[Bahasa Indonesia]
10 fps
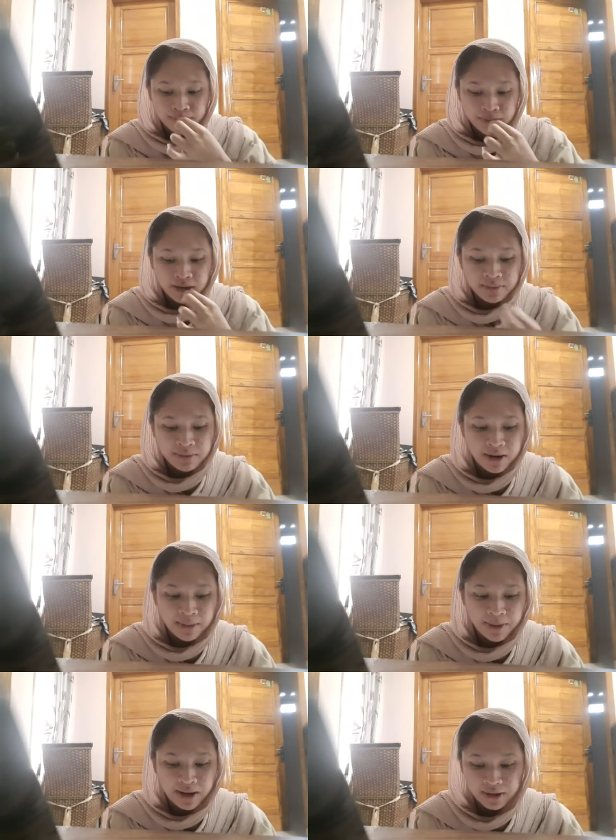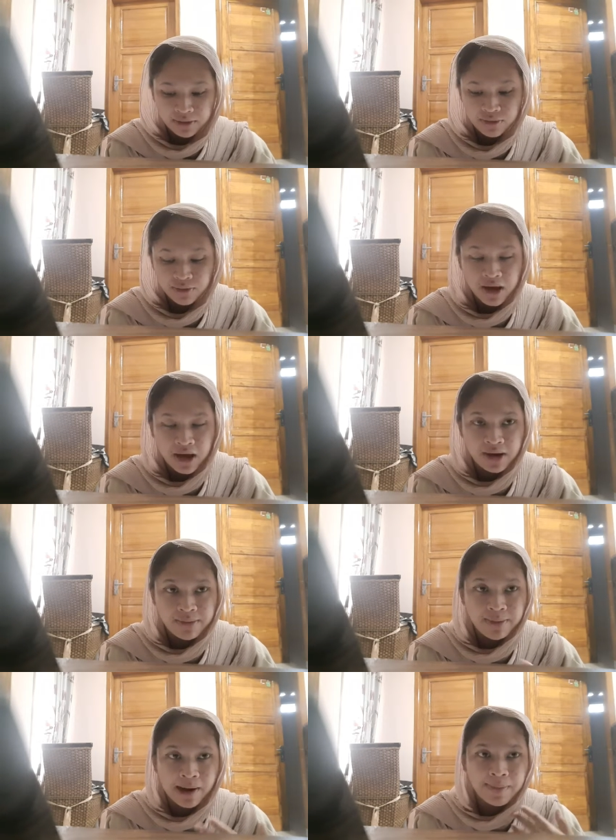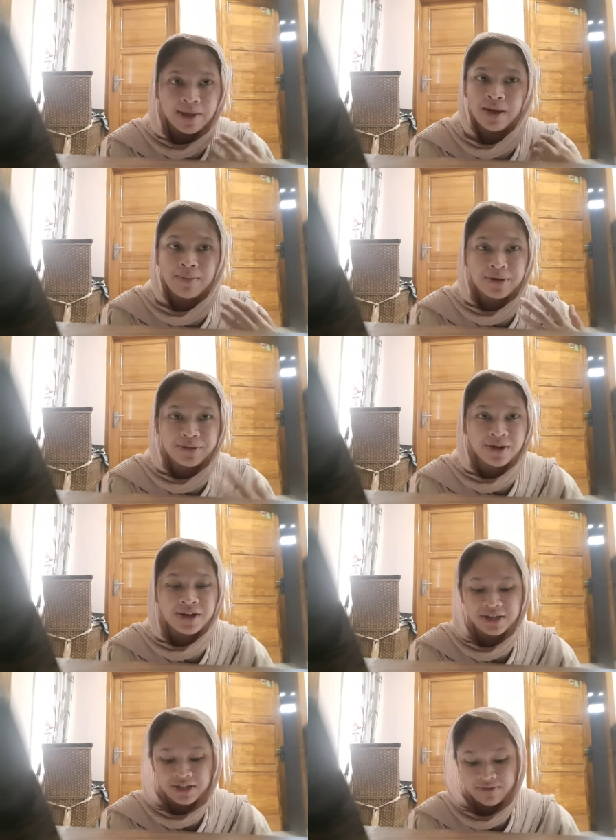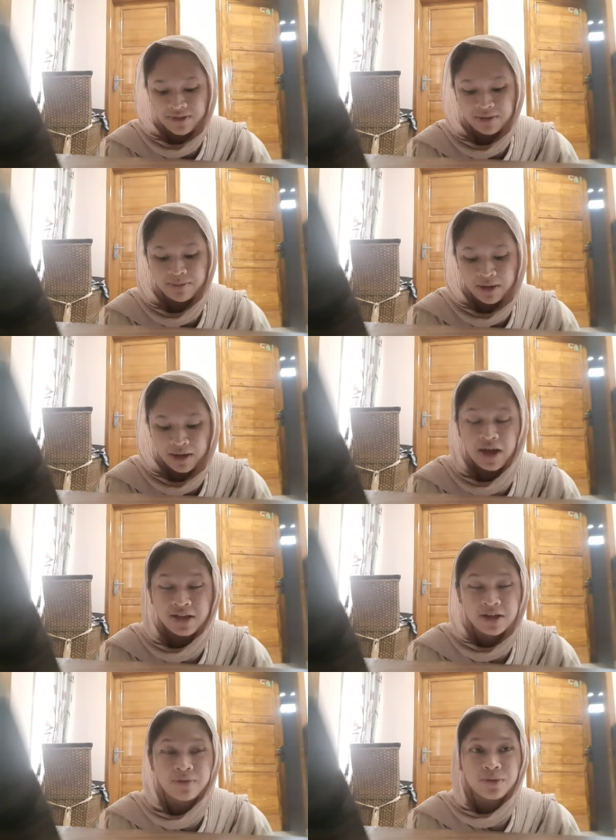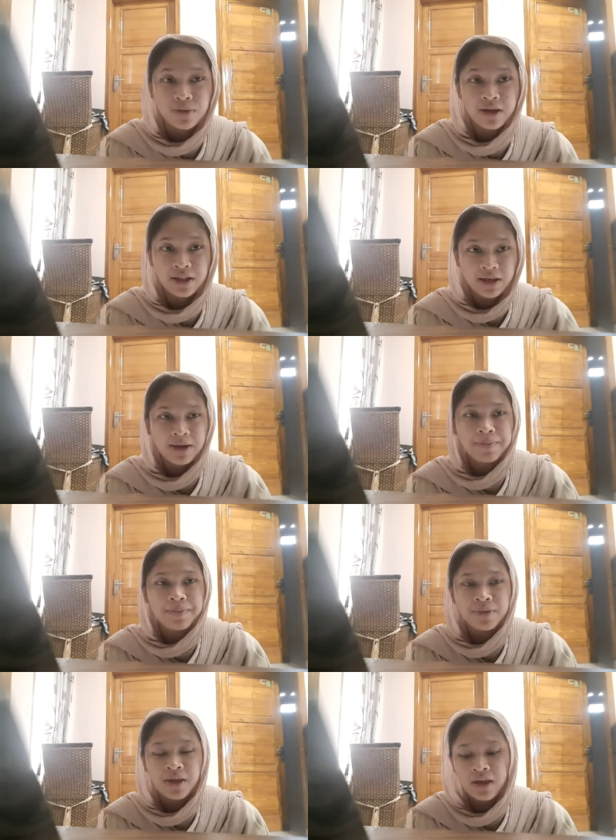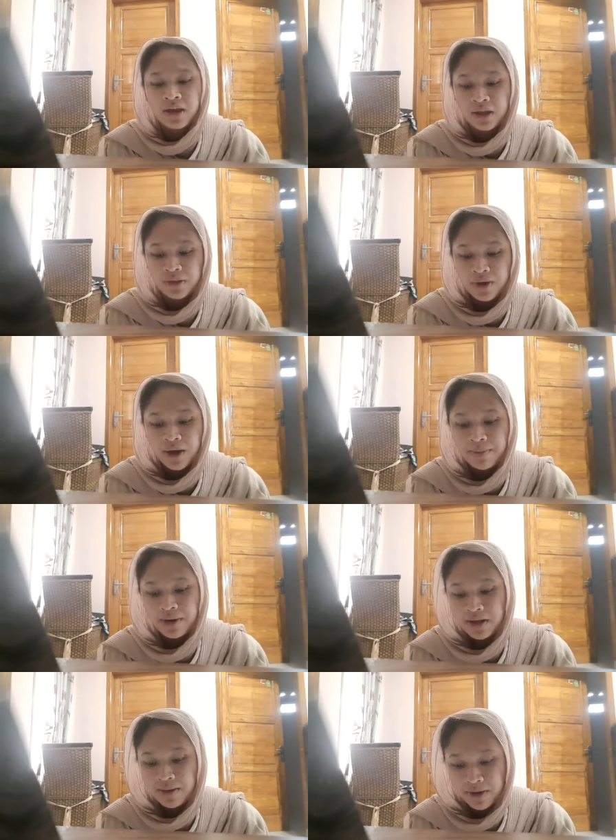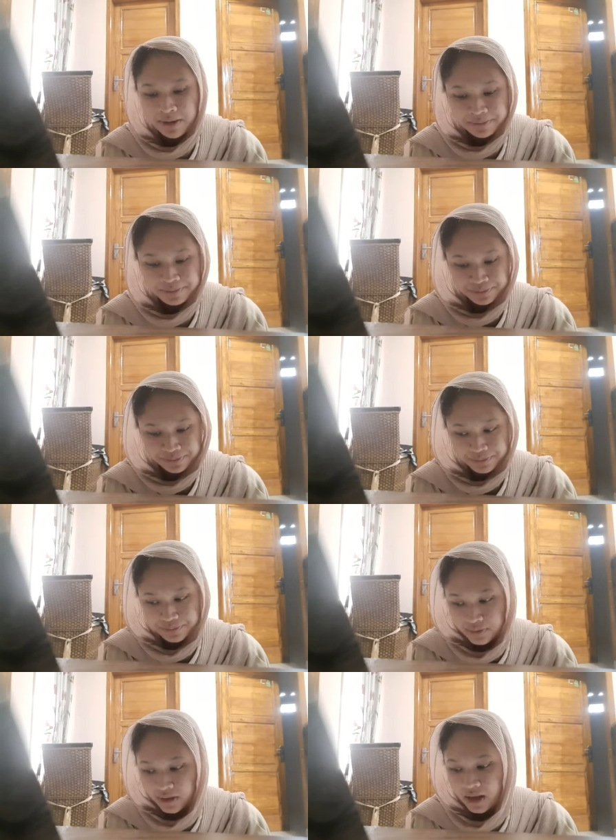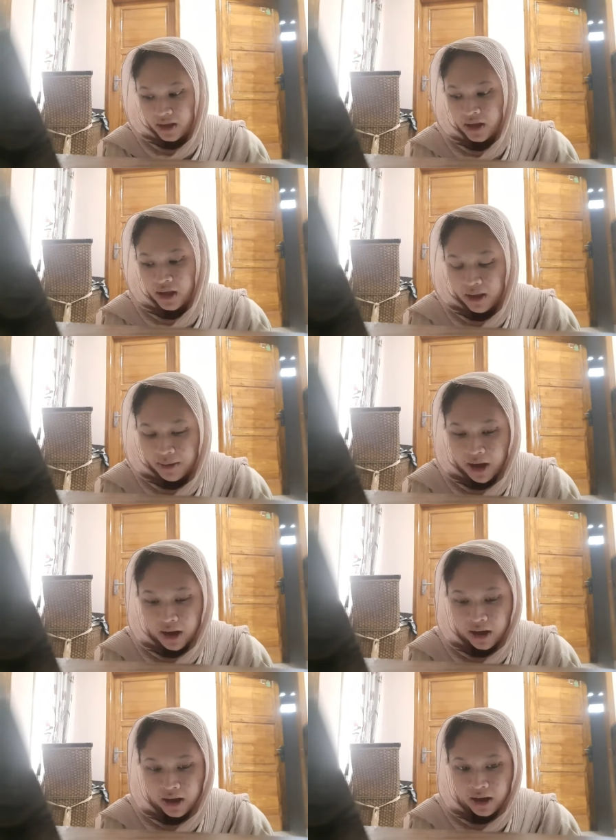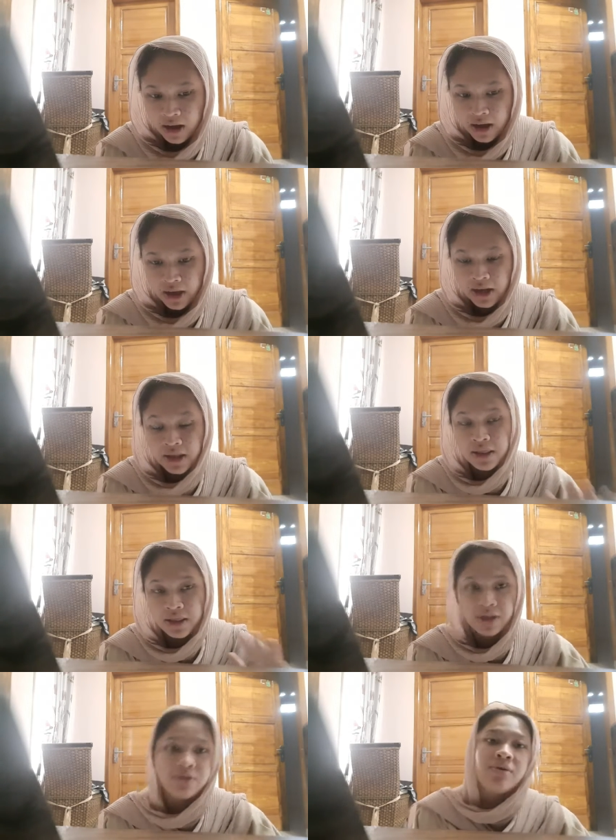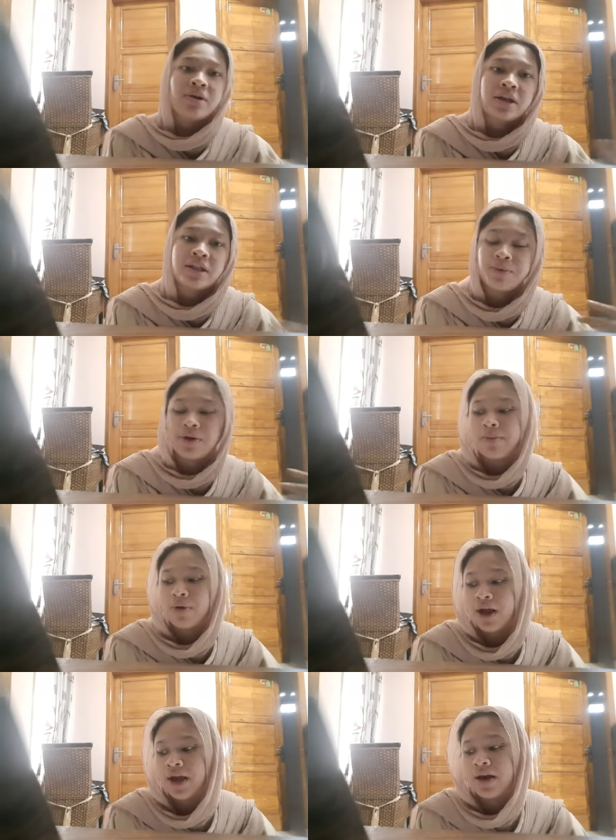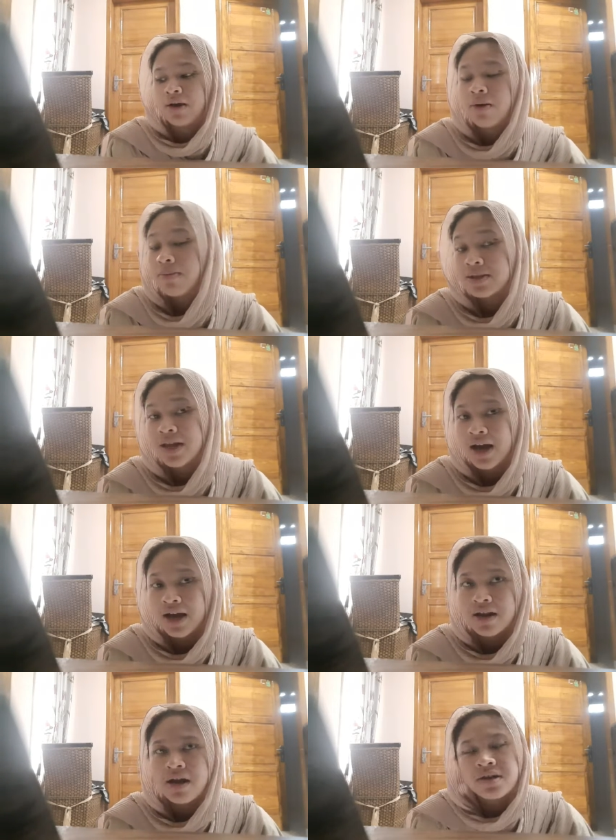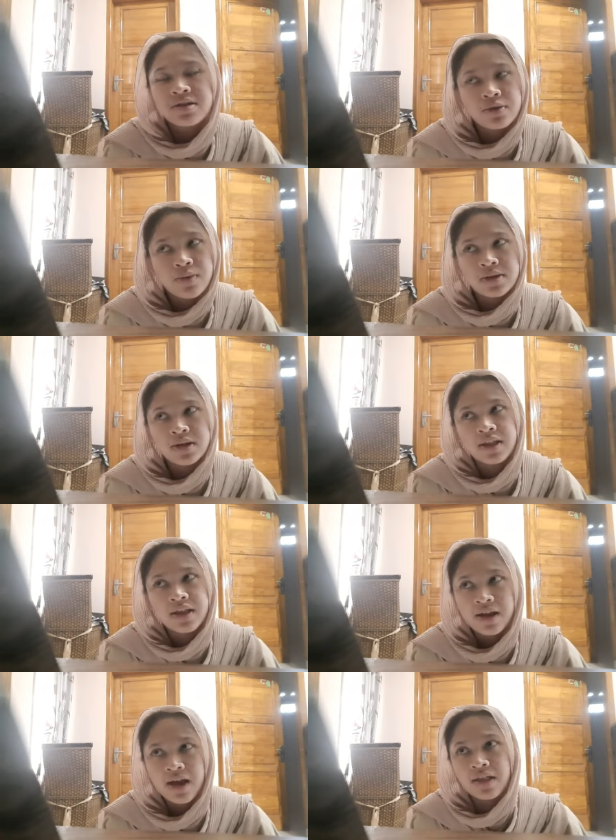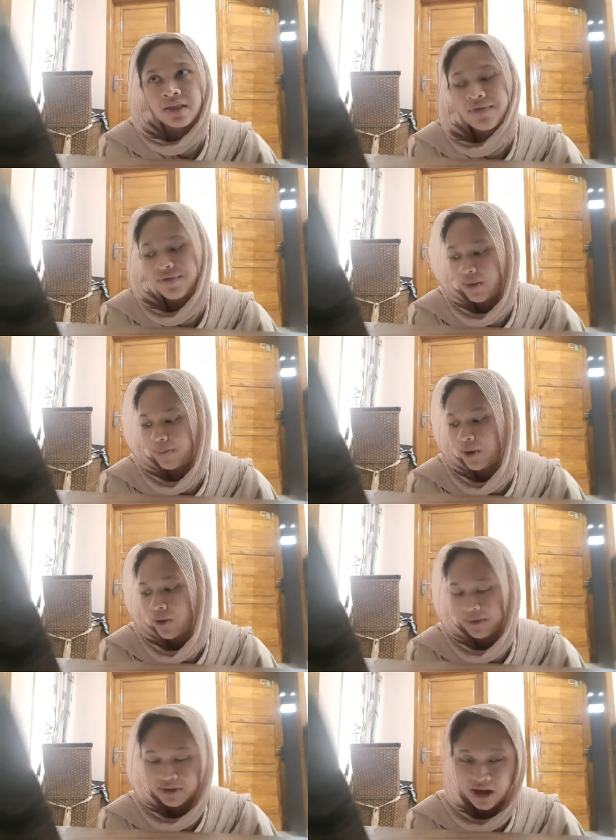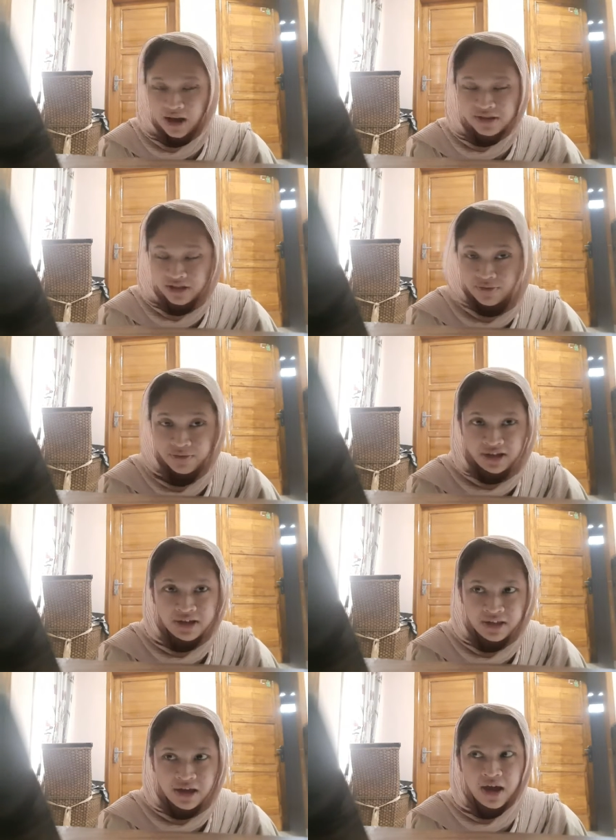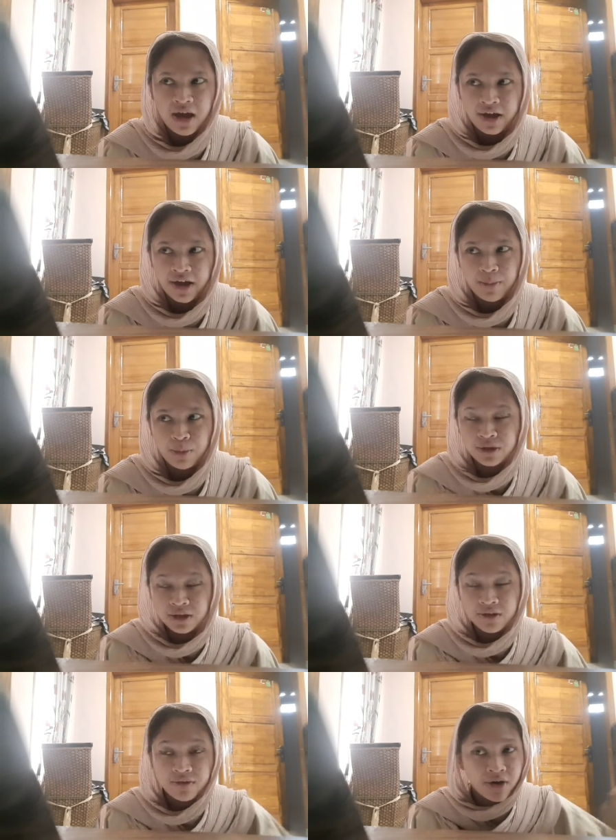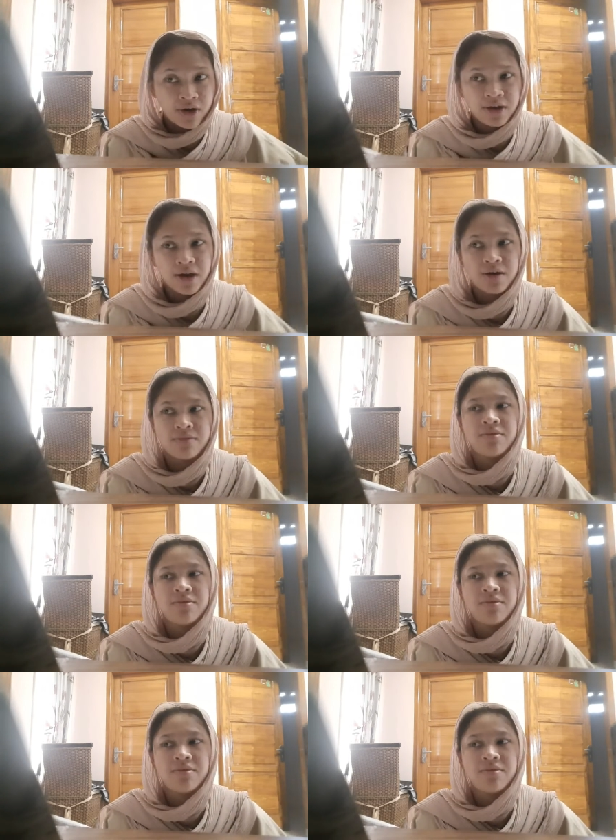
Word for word: ada beberapa itu juga ada beberapa cabang juga dari self talk self talk ini yaitu yang pertama uh, ini jadi tuh kita punya pola ya kalau misalkan situasi kita negatif tapi kalau misalkan self talk kita kayak positif oh iya